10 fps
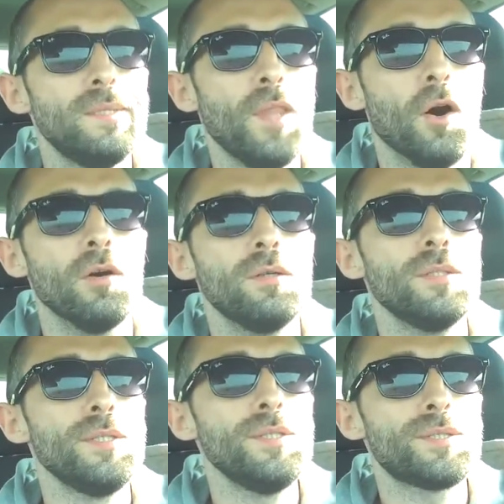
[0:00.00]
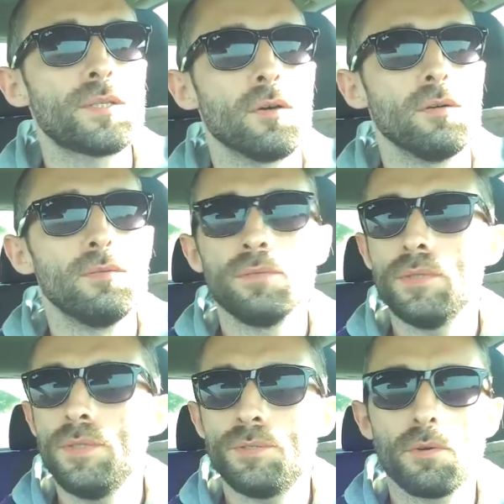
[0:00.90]
No i co?
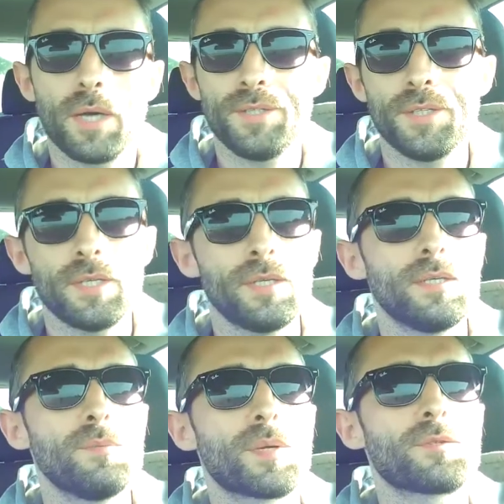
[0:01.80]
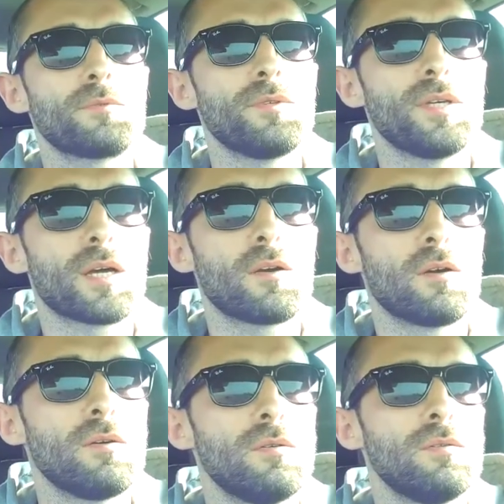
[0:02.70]
I słuchajcie, e, pracuję
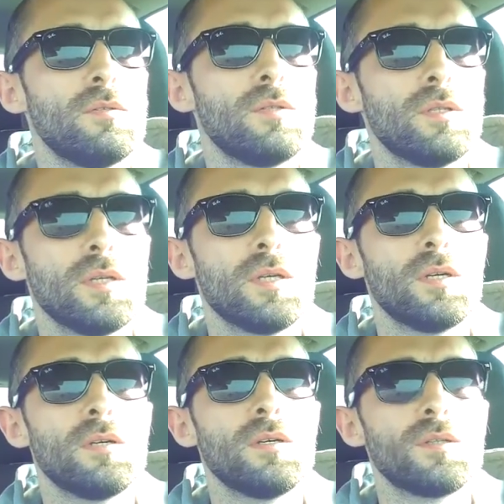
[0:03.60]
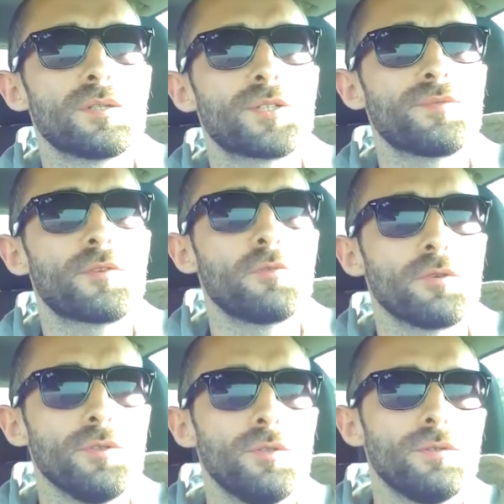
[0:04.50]
jako szef
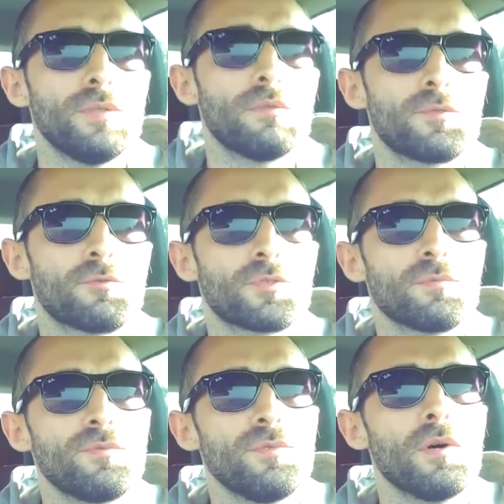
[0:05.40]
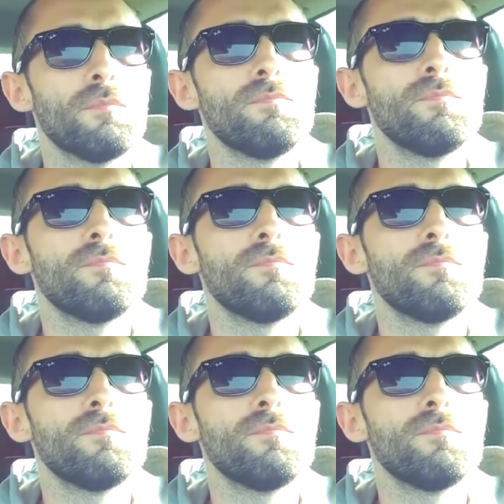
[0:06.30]
kuchni. Nie wiem, czy już to mówiłem.